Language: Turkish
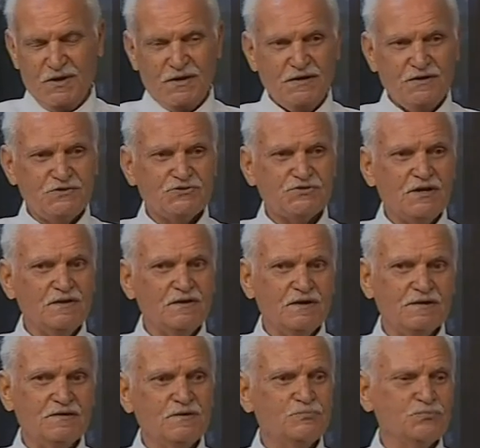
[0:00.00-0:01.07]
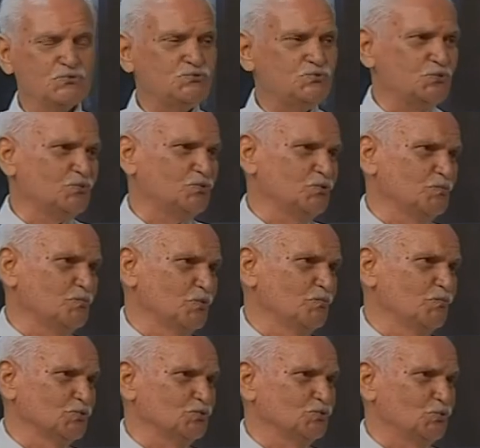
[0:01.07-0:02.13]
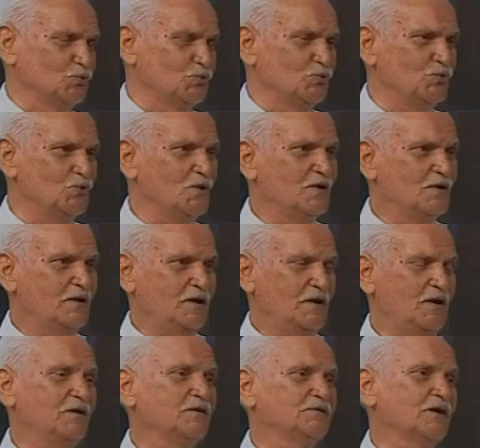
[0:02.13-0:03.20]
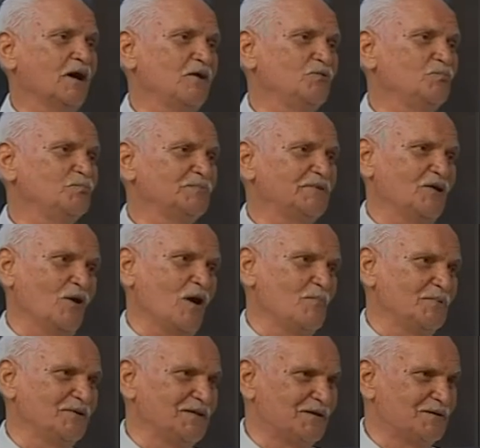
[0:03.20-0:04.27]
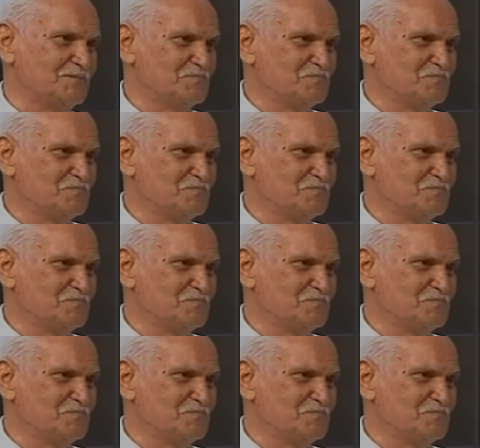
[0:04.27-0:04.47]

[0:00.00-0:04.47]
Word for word: İnşallah Kıbrıs Türk'ünün bu mutluluğu her daim devam eder.